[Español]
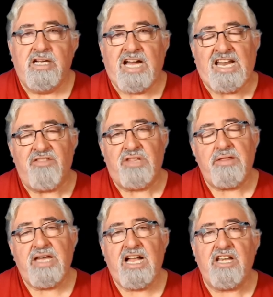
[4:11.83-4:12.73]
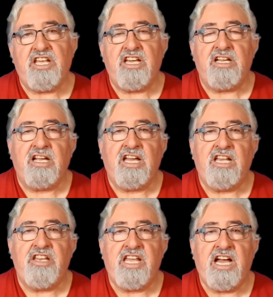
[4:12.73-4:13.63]
¿Garantiza alguien que
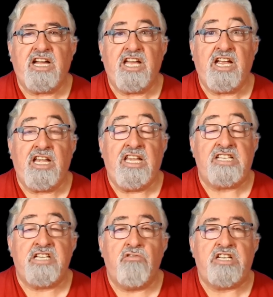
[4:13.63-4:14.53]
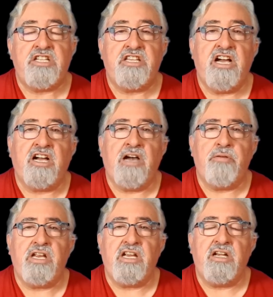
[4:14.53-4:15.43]
el día que las aulas se tengan que
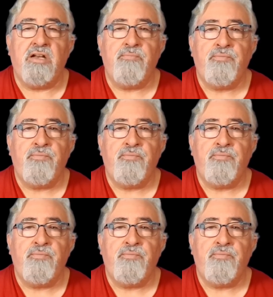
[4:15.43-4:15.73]
abrir,